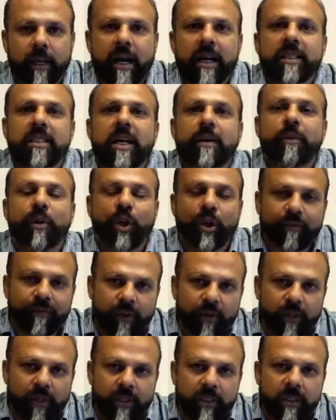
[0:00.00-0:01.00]
असलम
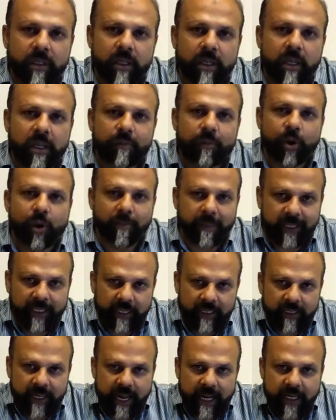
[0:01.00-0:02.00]
व्यूअर्स मोहम्मद
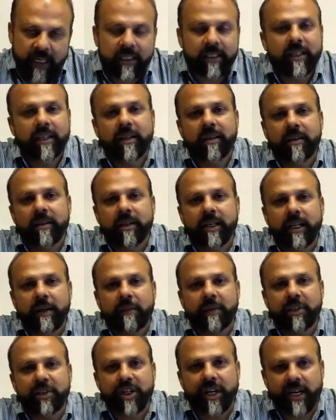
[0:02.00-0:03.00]
अरसलान अख्तर
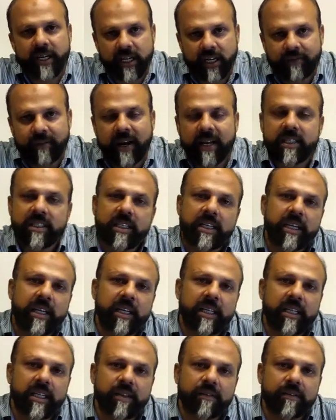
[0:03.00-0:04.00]
टीम स्टेट एडवाइजरी
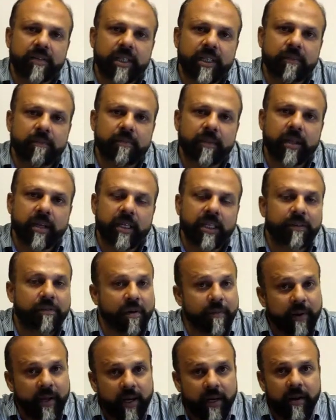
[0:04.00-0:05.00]
की तरफ से एक
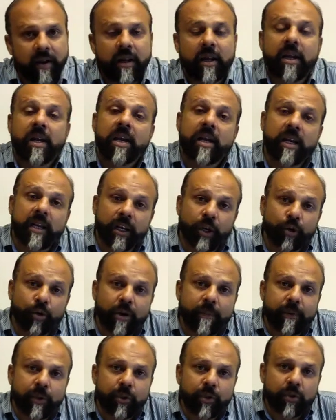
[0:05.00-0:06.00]
दफ़ा फिर न्यू
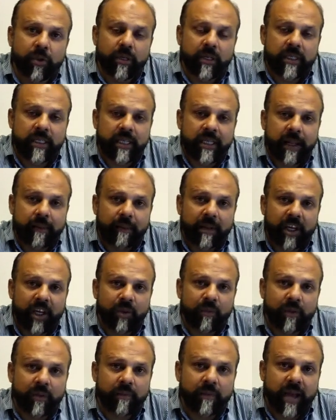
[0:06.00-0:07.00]
एपिसोड के साथ आपकी
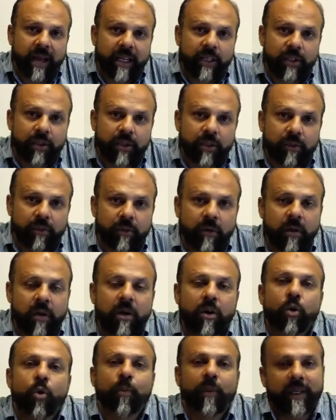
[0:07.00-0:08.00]
खिदमत में हाजिर हूँ
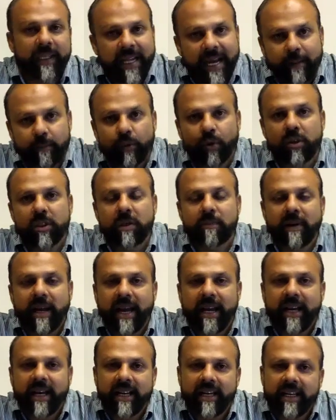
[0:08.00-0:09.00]
उम्मीद है आप लोग सब
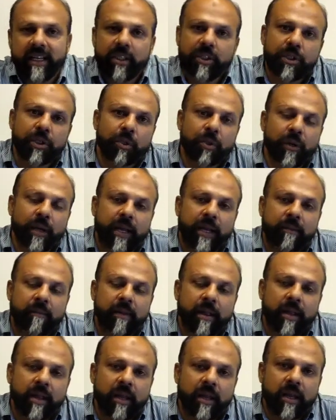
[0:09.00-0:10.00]
खैर खैरियत से होंगे
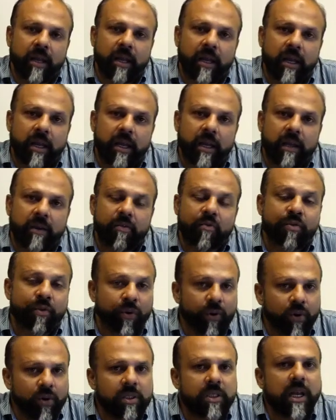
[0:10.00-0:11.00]

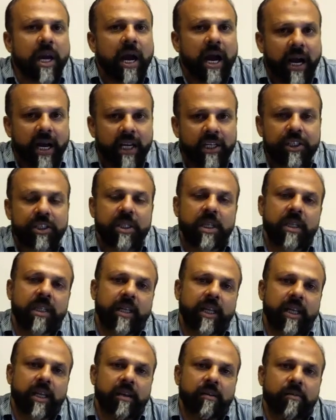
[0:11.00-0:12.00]
व्यूअर्स uh, आज के
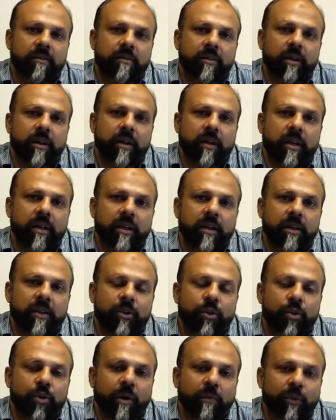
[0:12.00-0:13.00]
दिन
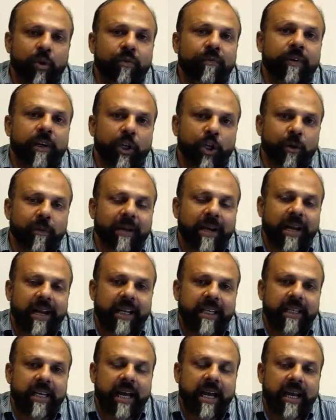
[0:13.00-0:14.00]
uh, जो हम लोग वीडियो
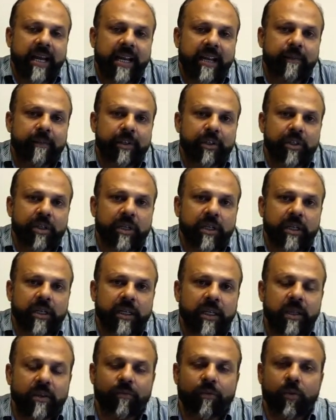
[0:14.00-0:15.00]
बनाने जा रहे हैं
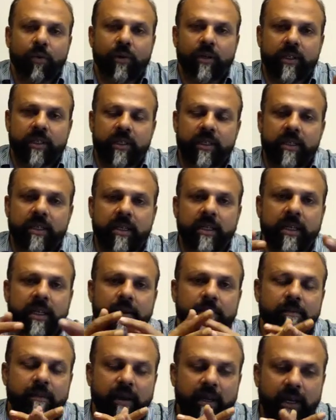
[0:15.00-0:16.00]
बेसिकली वो रिसेंटली
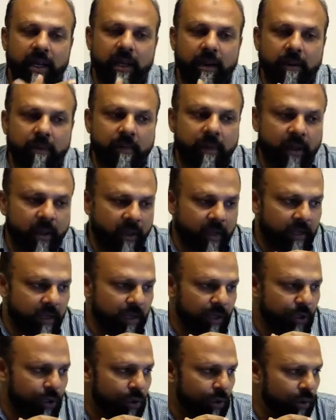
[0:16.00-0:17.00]
uh,
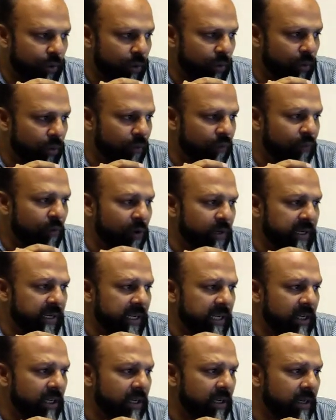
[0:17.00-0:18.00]
जो
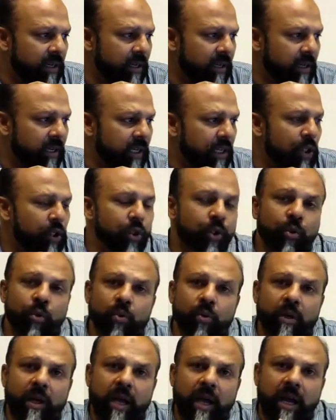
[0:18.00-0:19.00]
14
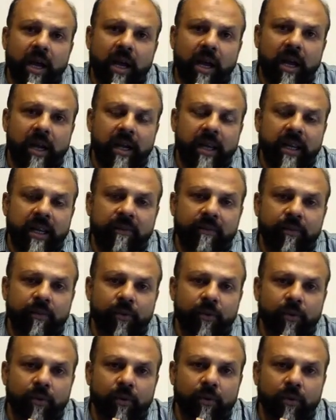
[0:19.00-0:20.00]
जून का एक वो